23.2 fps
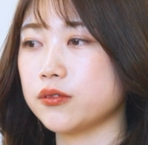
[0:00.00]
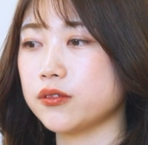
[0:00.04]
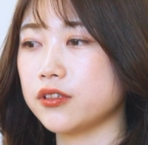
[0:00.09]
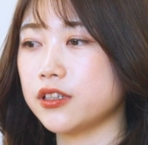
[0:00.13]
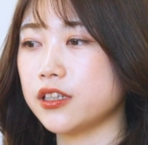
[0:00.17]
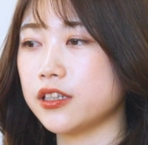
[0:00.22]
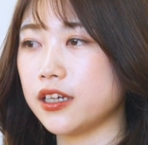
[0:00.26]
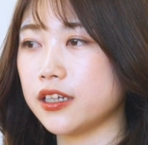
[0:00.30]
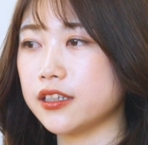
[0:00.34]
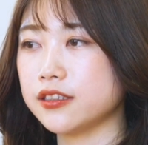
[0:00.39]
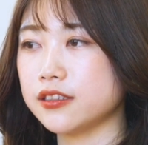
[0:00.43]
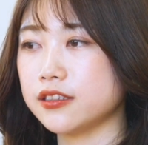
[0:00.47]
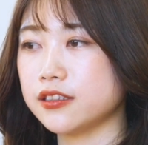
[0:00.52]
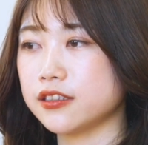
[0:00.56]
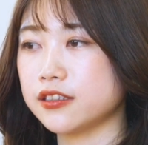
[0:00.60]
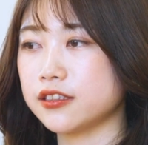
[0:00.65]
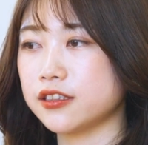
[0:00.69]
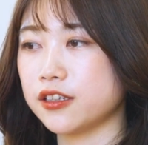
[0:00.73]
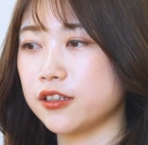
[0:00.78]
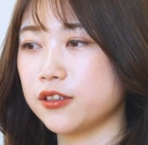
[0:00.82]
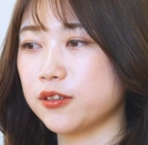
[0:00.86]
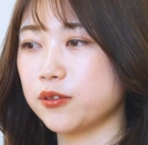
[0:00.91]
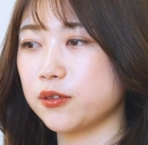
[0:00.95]
本当に大事にし
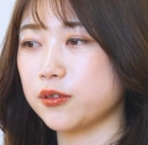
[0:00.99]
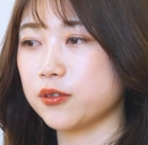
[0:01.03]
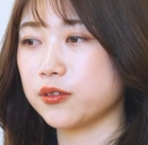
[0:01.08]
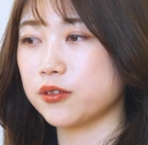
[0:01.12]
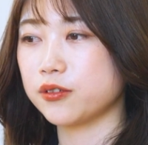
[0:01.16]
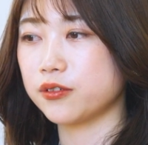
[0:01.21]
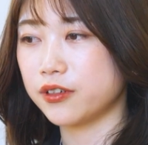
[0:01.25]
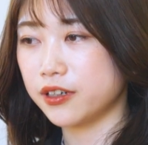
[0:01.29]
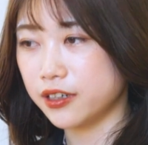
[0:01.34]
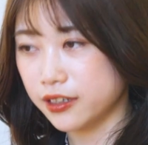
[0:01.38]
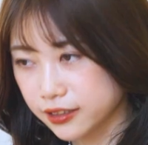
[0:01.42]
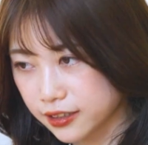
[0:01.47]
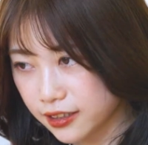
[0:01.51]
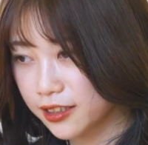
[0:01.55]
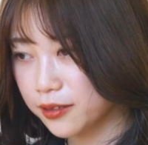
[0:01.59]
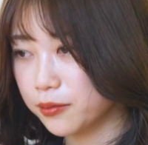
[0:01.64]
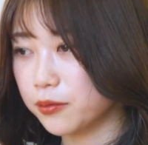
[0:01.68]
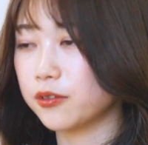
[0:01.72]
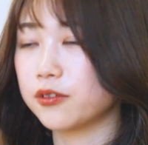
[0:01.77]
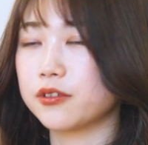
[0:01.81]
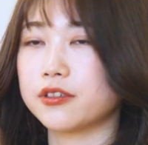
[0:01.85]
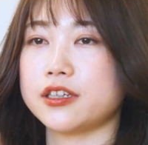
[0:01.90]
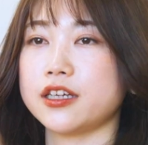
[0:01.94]
てることはさっき
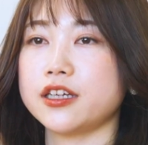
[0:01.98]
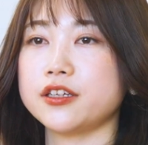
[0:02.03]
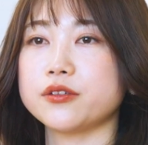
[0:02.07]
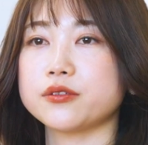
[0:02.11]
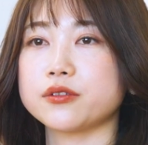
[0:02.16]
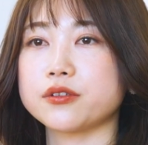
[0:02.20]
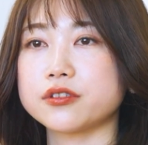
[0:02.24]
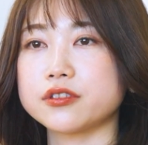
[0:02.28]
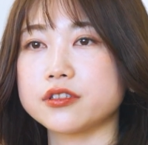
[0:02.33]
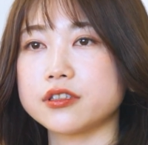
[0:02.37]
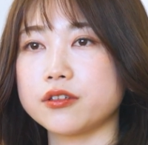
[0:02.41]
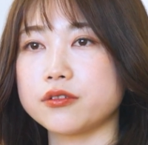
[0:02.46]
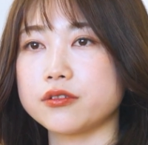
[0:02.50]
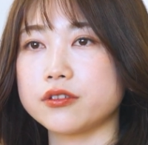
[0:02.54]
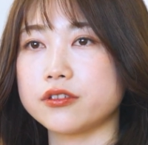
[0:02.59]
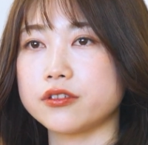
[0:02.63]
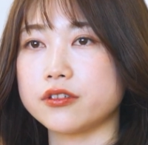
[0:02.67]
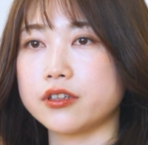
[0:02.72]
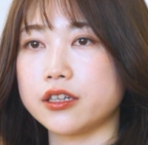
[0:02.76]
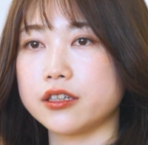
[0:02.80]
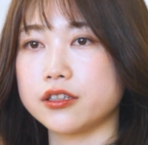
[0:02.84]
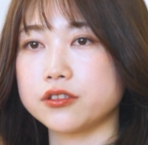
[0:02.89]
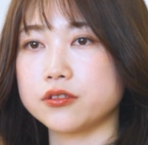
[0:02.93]
も謙虚と素直とい
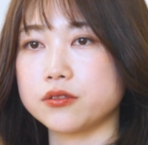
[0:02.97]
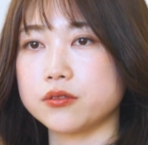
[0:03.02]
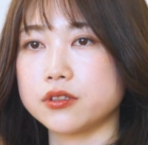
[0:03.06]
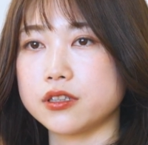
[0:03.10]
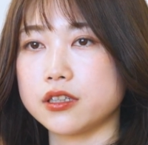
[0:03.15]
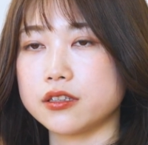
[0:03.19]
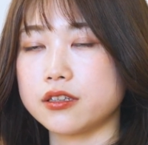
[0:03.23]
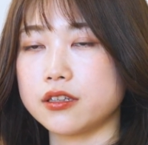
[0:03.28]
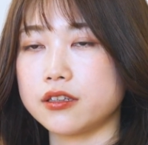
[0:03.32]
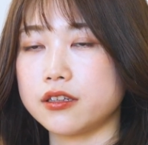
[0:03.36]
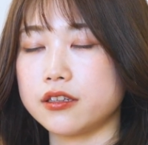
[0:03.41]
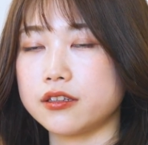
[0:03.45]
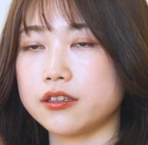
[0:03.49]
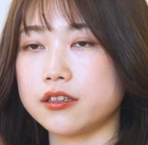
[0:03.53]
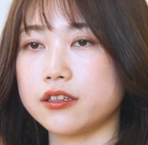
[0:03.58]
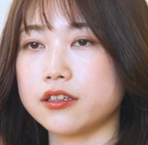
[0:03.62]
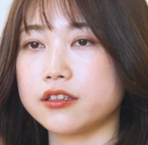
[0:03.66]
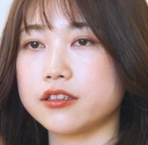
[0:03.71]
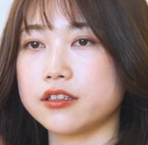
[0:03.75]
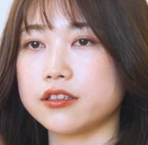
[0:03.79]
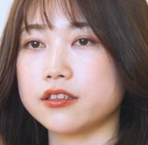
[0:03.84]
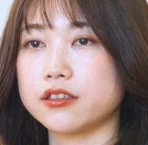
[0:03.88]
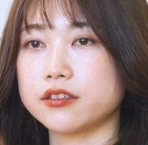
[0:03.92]
う話をさせていただ
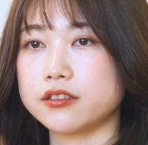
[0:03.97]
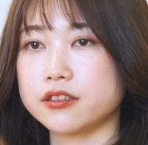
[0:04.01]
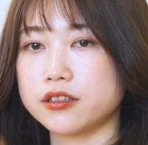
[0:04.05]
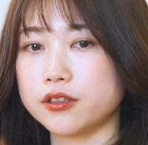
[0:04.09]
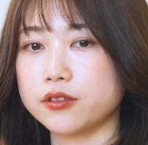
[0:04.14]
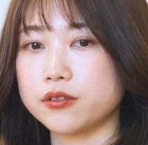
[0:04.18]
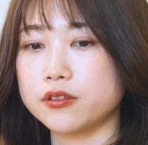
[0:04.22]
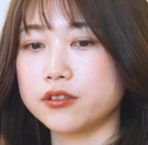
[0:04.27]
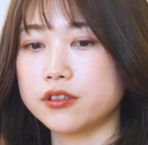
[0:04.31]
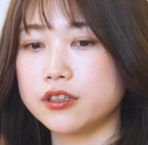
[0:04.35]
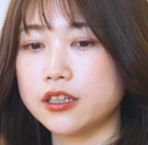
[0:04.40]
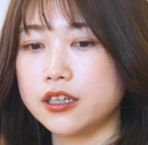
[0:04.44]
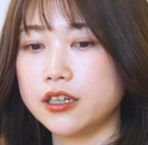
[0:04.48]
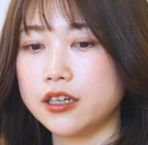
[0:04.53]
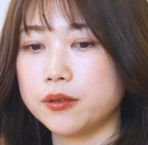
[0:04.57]
いたんですけど、